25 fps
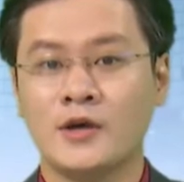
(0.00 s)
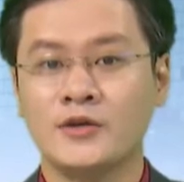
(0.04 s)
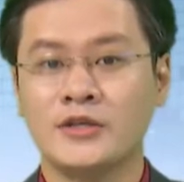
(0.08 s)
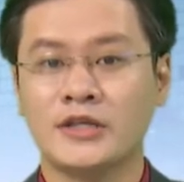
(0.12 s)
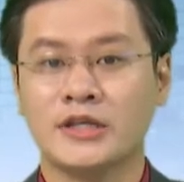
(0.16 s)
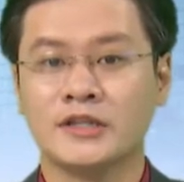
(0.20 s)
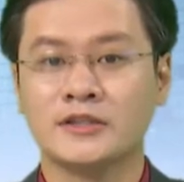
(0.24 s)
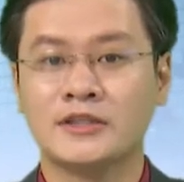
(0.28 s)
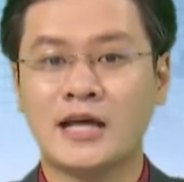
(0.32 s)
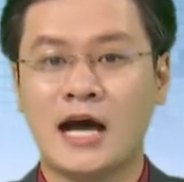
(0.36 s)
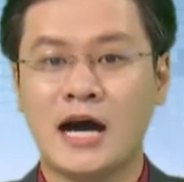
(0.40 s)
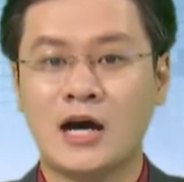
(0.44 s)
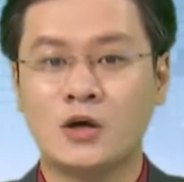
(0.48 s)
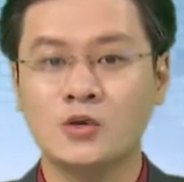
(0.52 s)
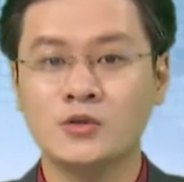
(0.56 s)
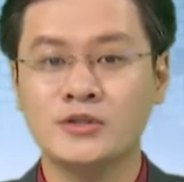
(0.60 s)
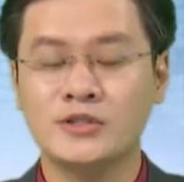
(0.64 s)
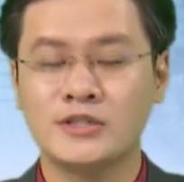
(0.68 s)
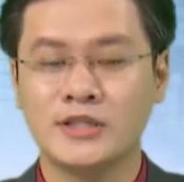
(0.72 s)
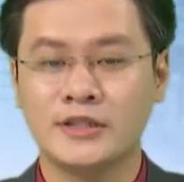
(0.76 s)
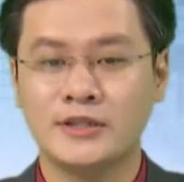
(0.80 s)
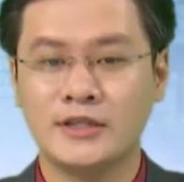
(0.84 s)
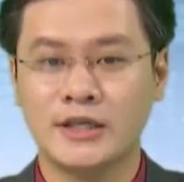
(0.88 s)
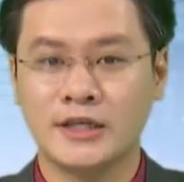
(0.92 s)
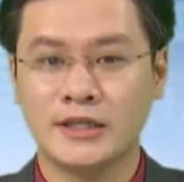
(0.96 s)
Theo dự thảo
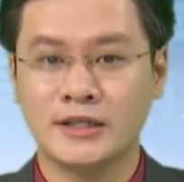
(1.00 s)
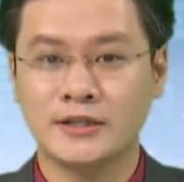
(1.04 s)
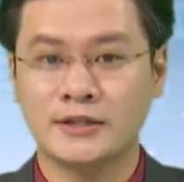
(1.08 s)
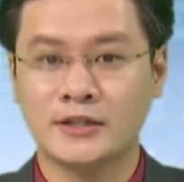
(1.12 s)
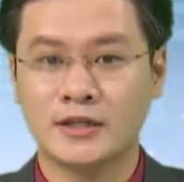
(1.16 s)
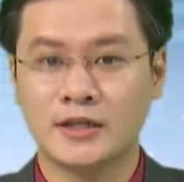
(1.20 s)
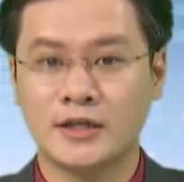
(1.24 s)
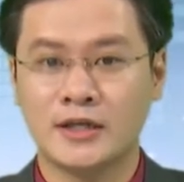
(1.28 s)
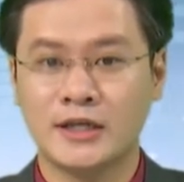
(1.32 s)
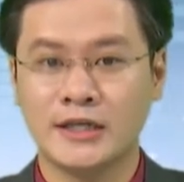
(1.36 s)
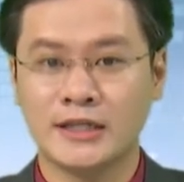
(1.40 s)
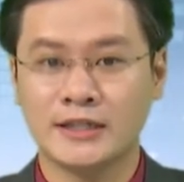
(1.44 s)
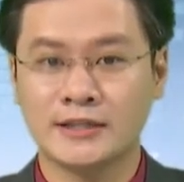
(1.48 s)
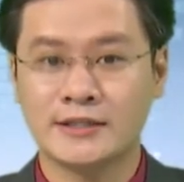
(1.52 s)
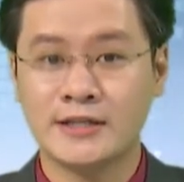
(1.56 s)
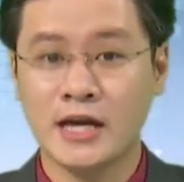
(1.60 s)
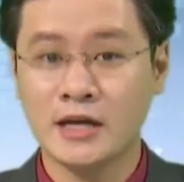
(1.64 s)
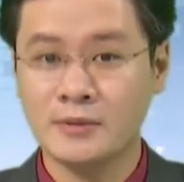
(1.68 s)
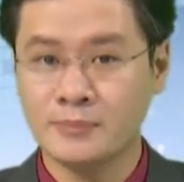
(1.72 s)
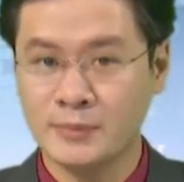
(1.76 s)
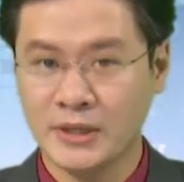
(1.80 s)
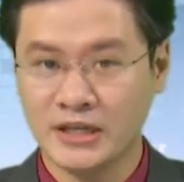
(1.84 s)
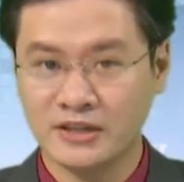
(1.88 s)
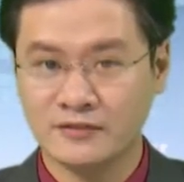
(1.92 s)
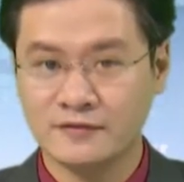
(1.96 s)
chỉ thị thực hiện
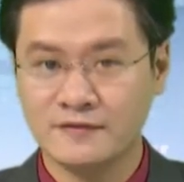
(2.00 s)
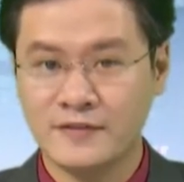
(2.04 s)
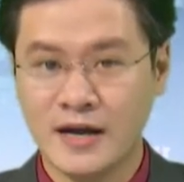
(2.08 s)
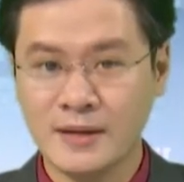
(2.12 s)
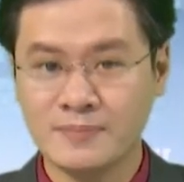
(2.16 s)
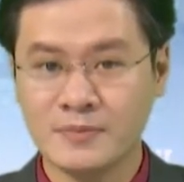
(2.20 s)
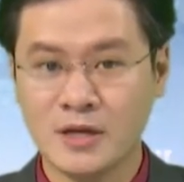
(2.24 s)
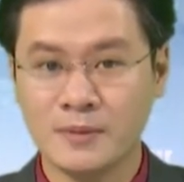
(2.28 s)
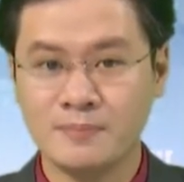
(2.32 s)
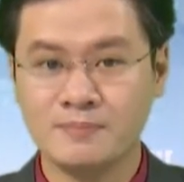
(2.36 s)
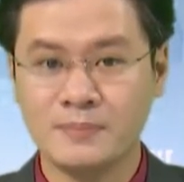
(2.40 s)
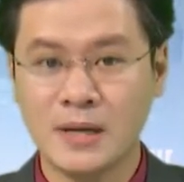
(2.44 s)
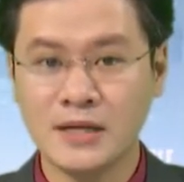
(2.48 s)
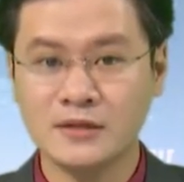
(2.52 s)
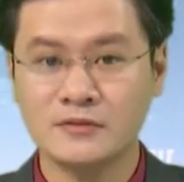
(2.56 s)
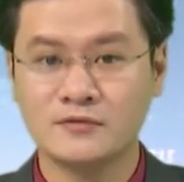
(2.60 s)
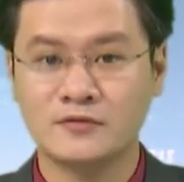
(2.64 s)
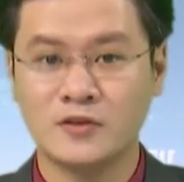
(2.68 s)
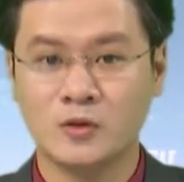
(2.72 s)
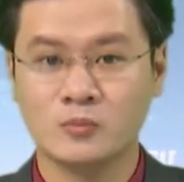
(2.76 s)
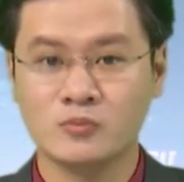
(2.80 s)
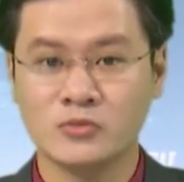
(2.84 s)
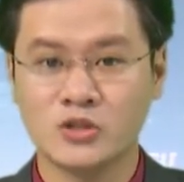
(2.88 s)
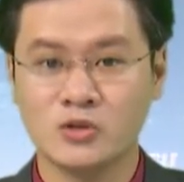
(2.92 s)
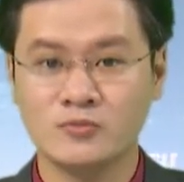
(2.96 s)
các biện pháp cấp
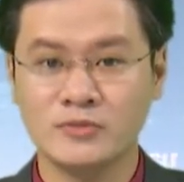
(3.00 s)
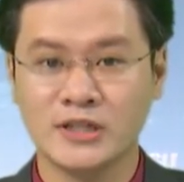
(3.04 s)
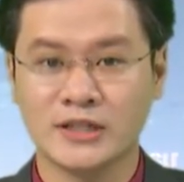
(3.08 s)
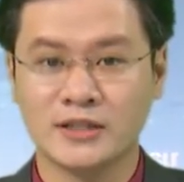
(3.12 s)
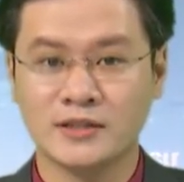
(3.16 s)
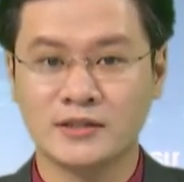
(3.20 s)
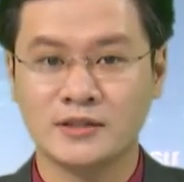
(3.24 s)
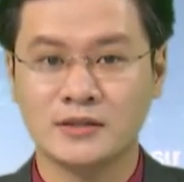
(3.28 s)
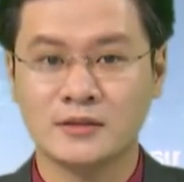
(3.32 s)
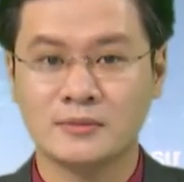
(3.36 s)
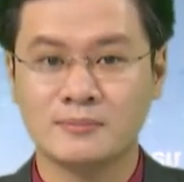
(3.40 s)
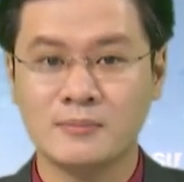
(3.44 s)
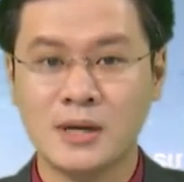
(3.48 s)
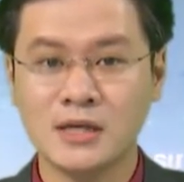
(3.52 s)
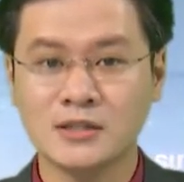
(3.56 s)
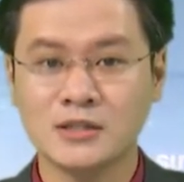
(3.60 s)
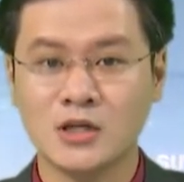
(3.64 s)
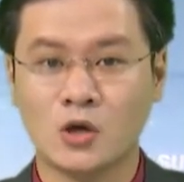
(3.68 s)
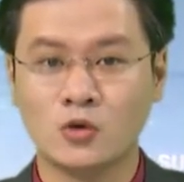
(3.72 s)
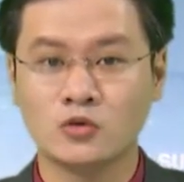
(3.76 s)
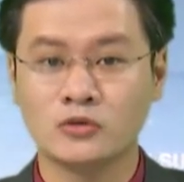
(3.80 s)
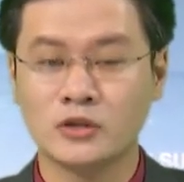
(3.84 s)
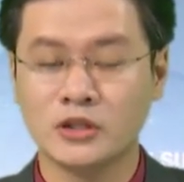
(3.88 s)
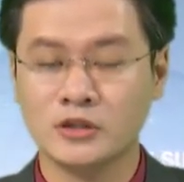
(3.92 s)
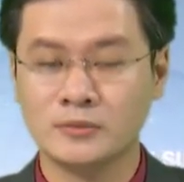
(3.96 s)
bách phòng chống dịch bắt
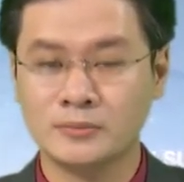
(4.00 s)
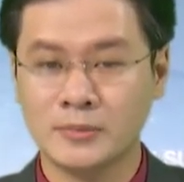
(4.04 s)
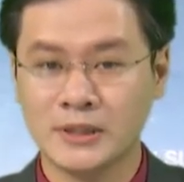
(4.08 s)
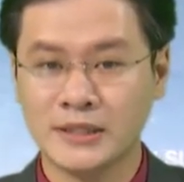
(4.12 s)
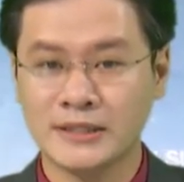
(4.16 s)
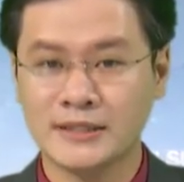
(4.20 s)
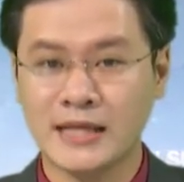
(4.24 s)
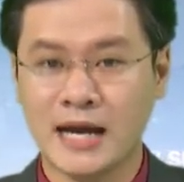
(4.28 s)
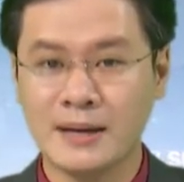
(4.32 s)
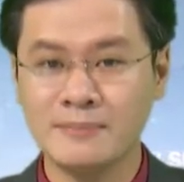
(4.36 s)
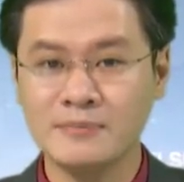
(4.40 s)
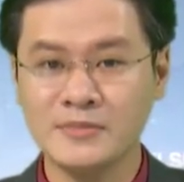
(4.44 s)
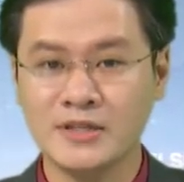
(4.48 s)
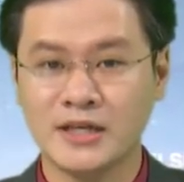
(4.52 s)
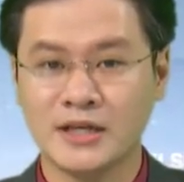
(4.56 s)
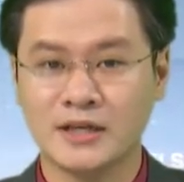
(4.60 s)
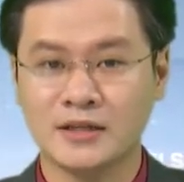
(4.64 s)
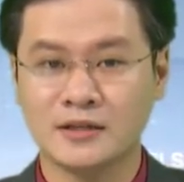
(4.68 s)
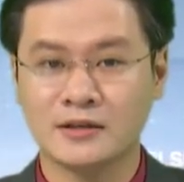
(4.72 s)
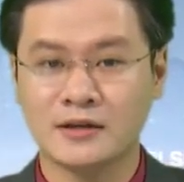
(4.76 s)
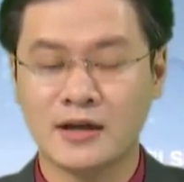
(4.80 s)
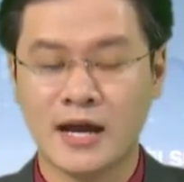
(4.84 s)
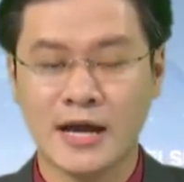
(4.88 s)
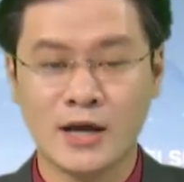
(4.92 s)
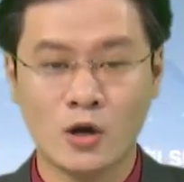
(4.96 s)
đầu từ 18
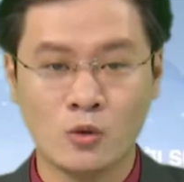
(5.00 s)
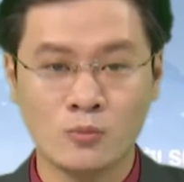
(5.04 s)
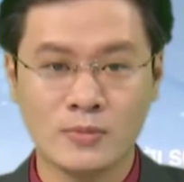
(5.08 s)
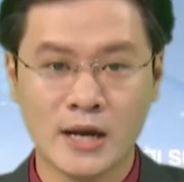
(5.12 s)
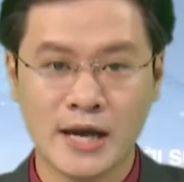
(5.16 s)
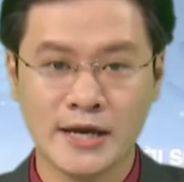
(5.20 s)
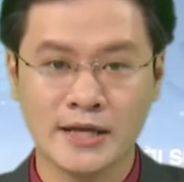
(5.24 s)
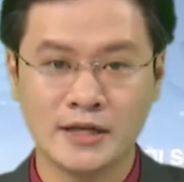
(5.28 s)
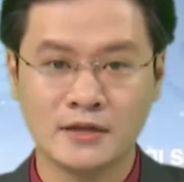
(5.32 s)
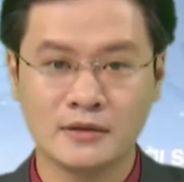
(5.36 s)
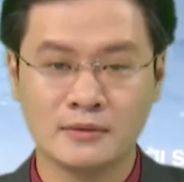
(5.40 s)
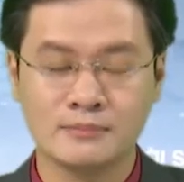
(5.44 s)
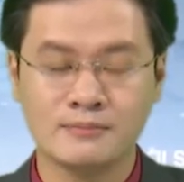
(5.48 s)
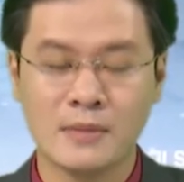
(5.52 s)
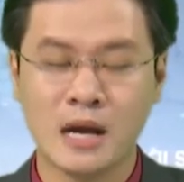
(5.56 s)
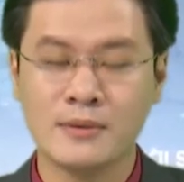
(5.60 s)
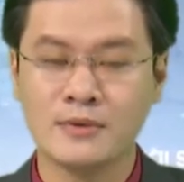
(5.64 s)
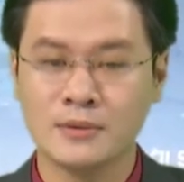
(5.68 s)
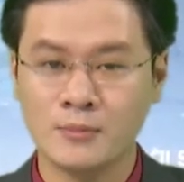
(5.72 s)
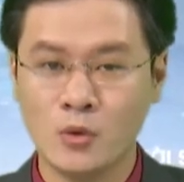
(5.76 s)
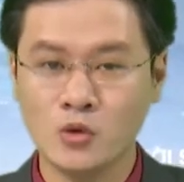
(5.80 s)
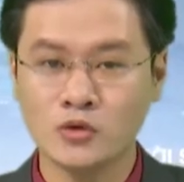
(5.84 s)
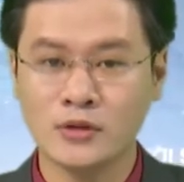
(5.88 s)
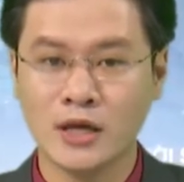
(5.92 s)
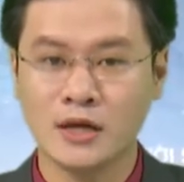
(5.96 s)
giờ ngày hôm nay
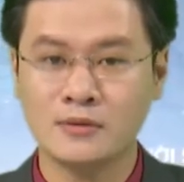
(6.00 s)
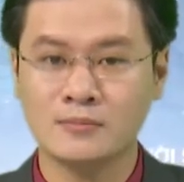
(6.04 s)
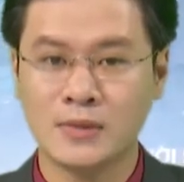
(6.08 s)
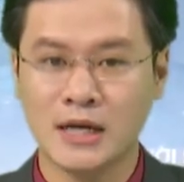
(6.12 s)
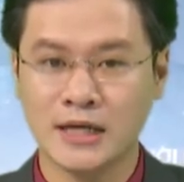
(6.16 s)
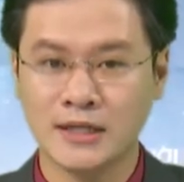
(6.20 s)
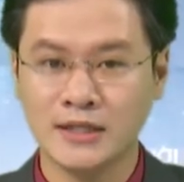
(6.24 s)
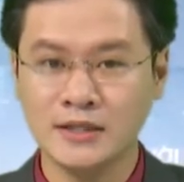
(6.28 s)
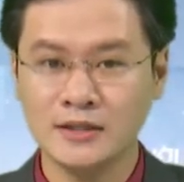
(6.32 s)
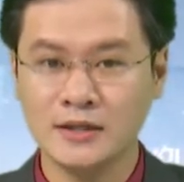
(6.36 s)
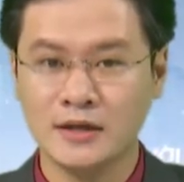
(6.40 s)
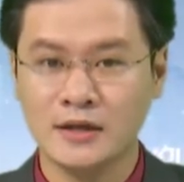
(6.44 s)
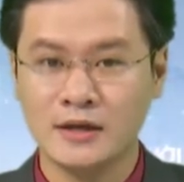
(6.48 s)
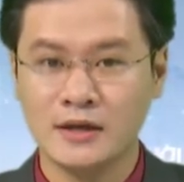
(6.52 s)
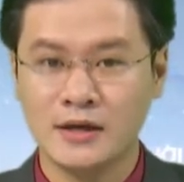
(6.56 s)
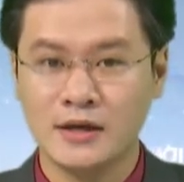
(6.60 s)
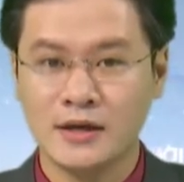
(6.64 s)
31 tháng 7,